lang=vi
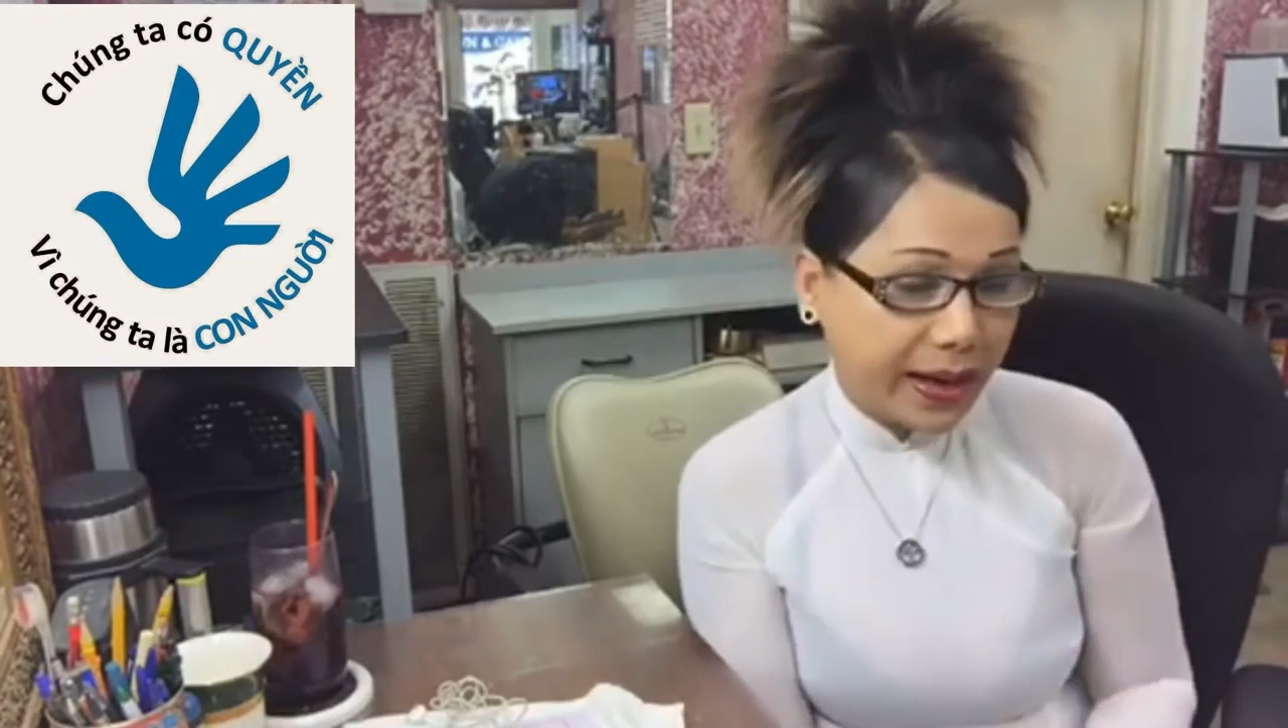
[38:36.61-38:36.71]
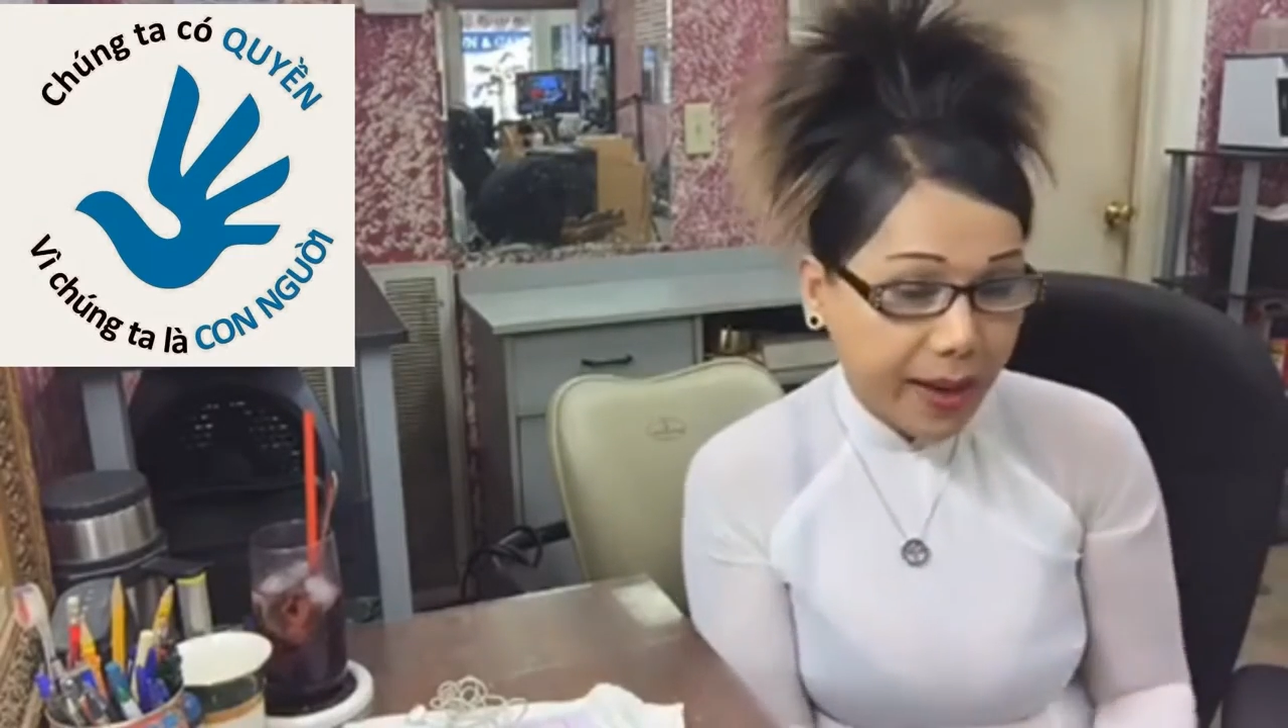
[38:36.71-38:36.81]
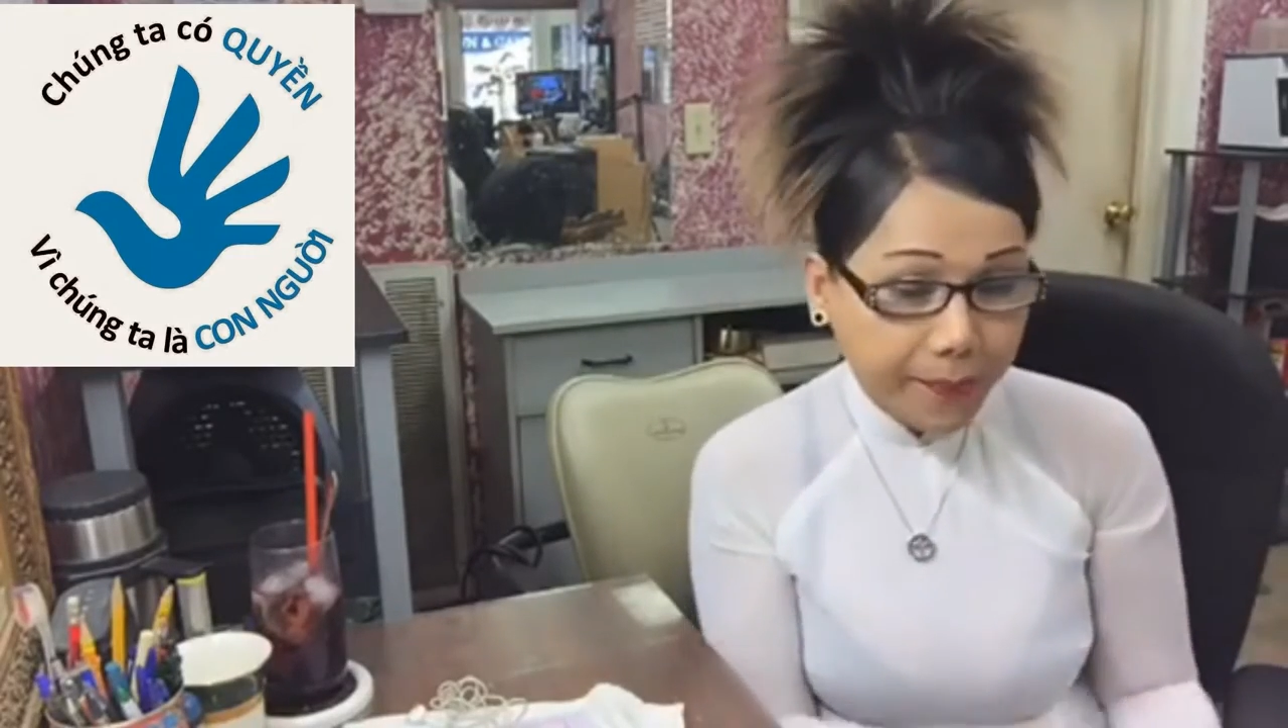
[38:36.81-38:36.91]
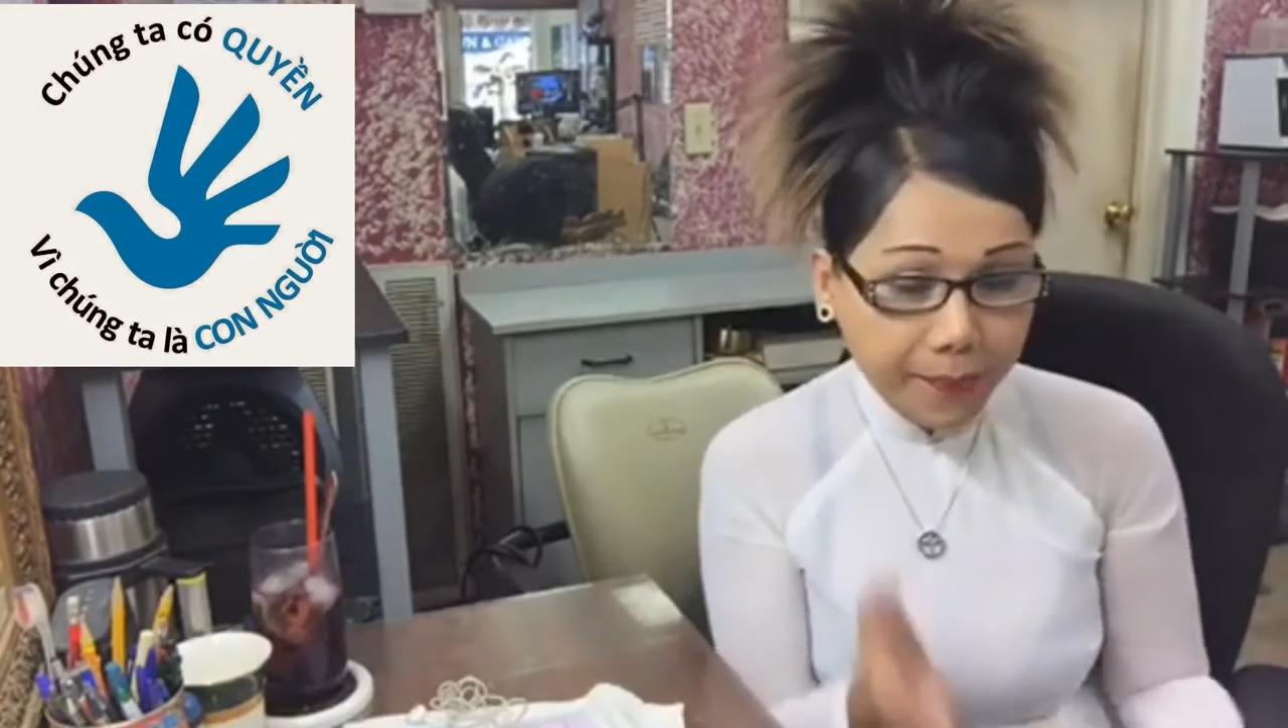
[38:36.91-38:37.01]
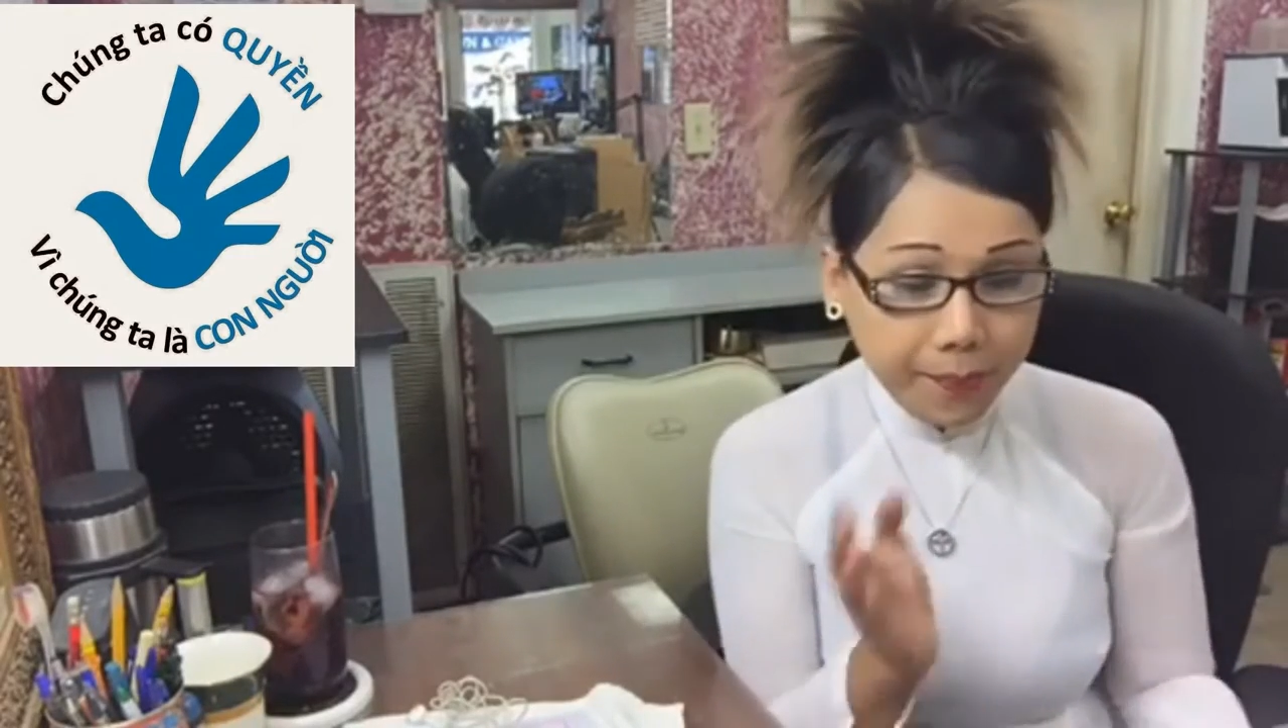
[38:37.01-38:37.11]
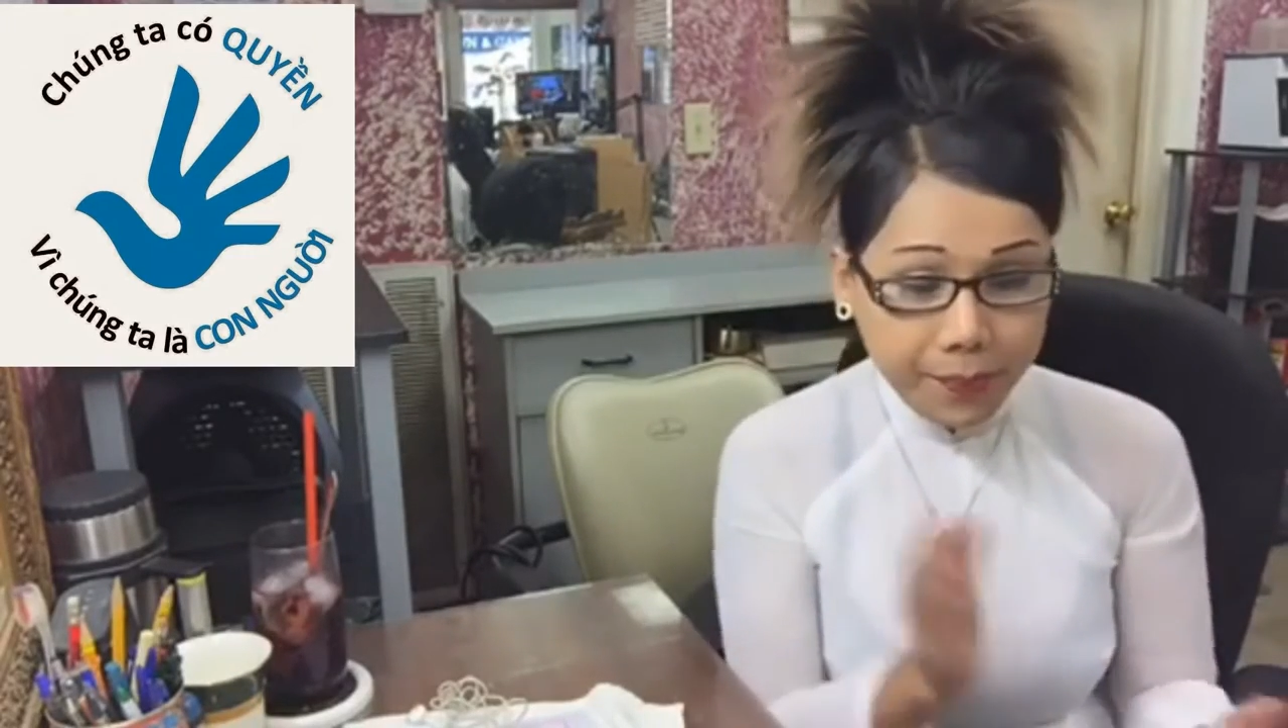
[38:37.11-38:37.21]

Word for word: trăm